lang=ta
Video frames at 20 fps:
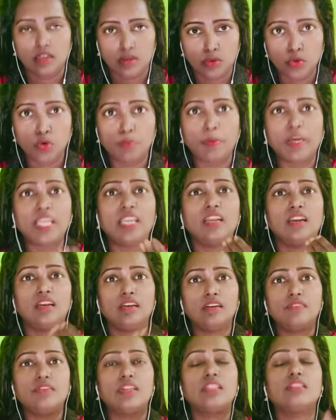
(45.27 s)
ஒரு
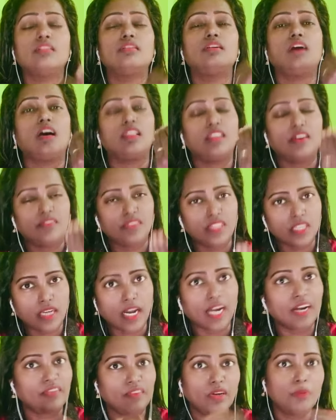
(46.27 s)
பையனுக்கு வந்து அதாவது
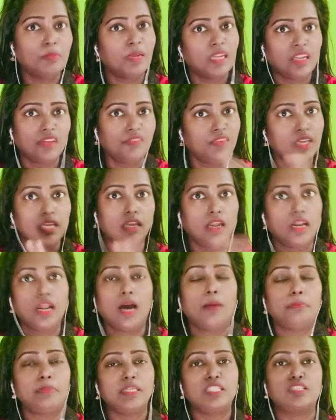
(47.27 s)
கணவன் மனைவி
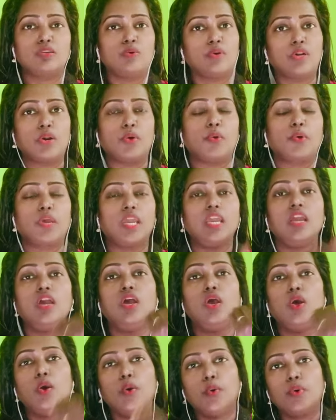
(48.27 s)
நான் அப்படி சொல்கிறேன் ஓகே
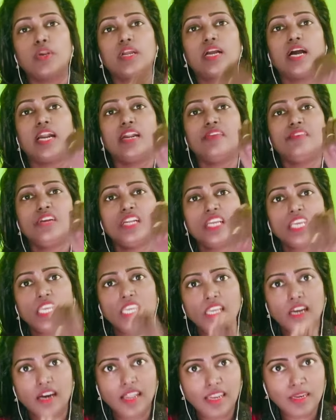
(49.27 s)
ஒரு கணவனுக்கு
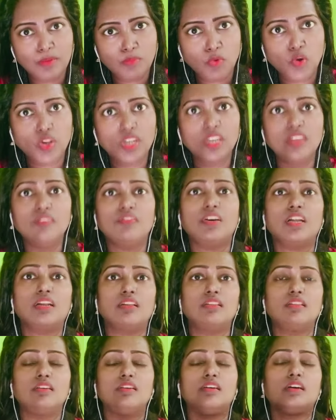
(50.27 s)
ஏர்லி மார்னிங்
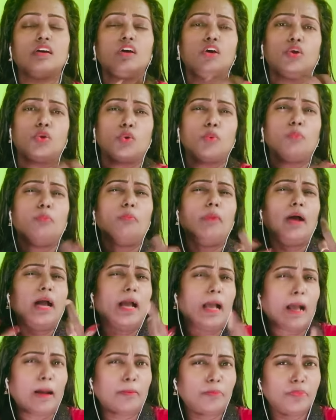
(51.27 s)
வருது ரொம்ப
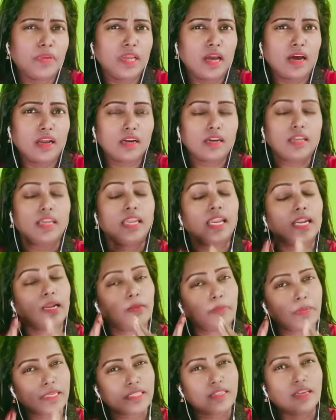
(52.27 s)
ஹாப்பியாக இருக்குது
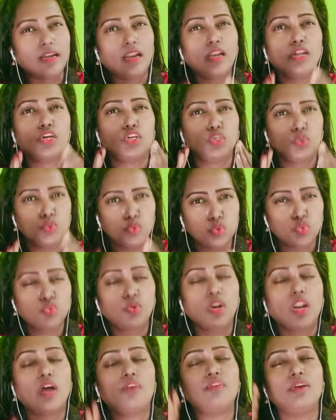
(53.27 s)
ஏன்னா பசங்களுக்கு
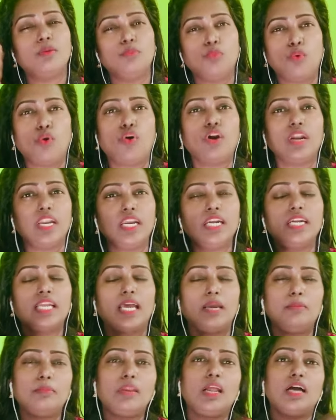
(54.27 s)
யூஸ்வலாகவே மார்னிங்
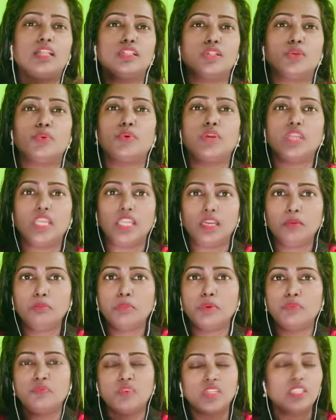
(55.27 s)
டைமில் அந்த ஒரு
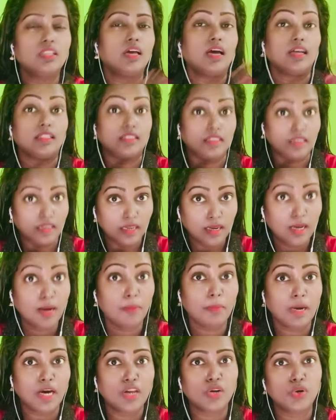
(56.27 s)
இன்பம் வந்து
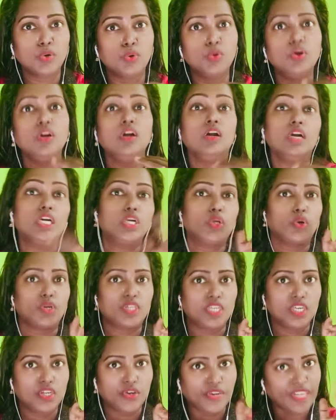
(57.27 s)
அதிகமாக இருக்கும்
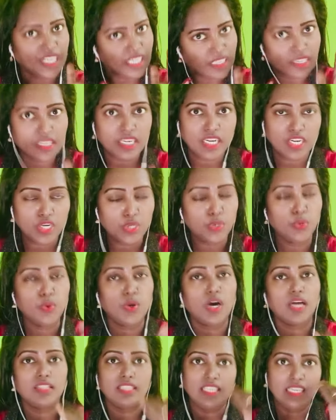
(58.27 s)
டொட்டடாயின்னு
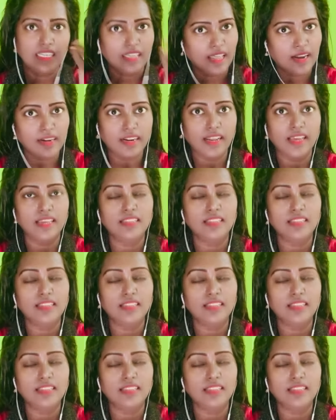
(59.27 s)
நிற்கும் அது இயற்கை